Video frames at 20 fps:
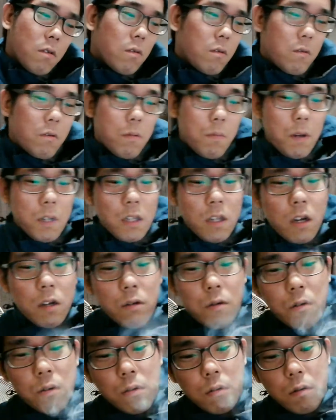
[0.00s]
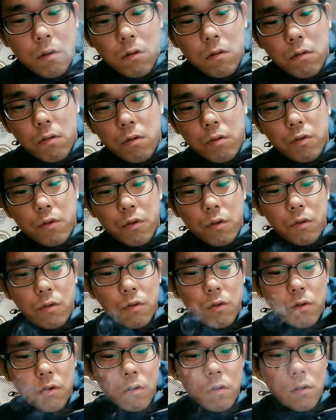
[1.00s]
これまたあのこれ付
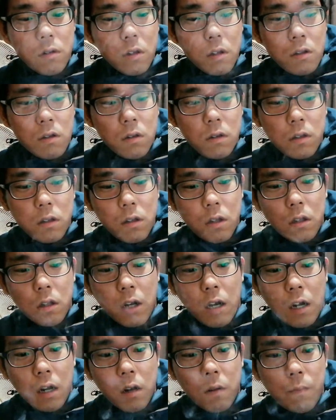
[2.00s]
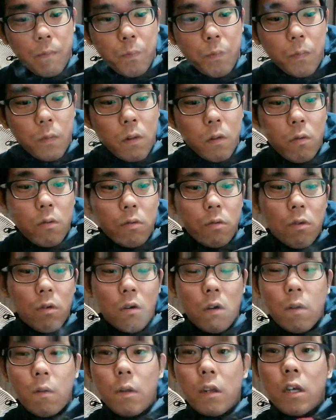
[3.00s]
属でついてたこ
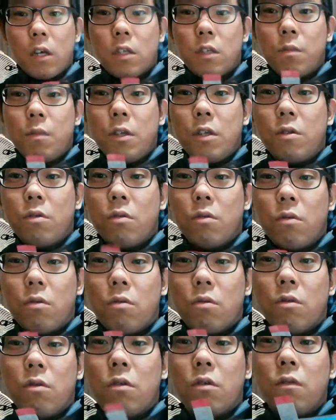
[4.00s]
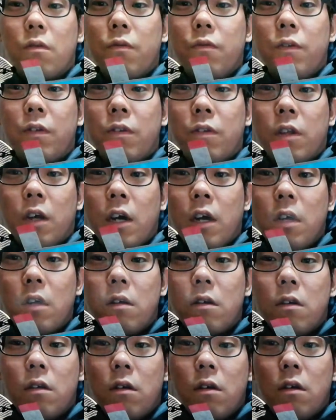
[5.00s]
のアメリカンスピリットのこのフィルターあ
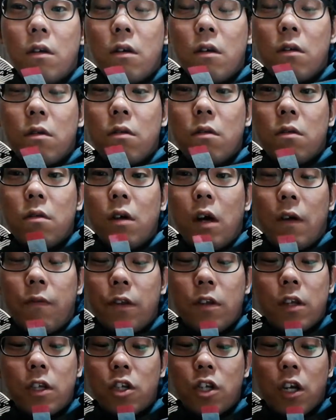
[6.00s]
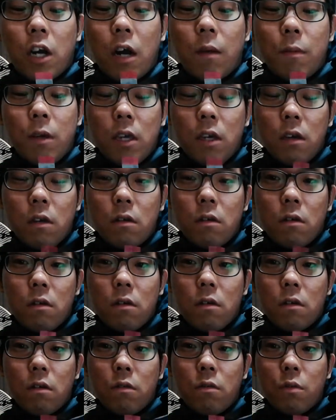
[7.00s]
フィルターじゃない紙
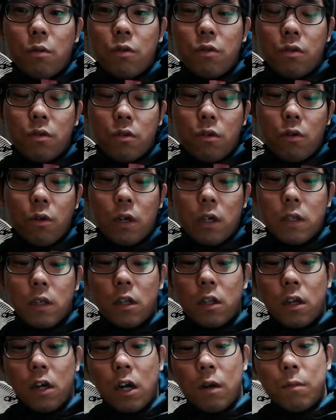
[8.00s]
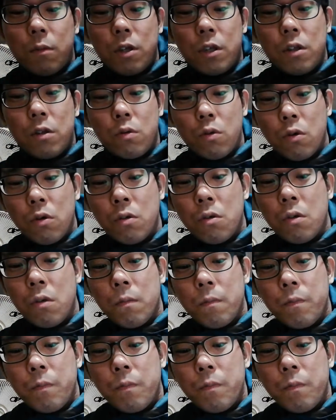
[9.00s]
この普通の漂白された紙と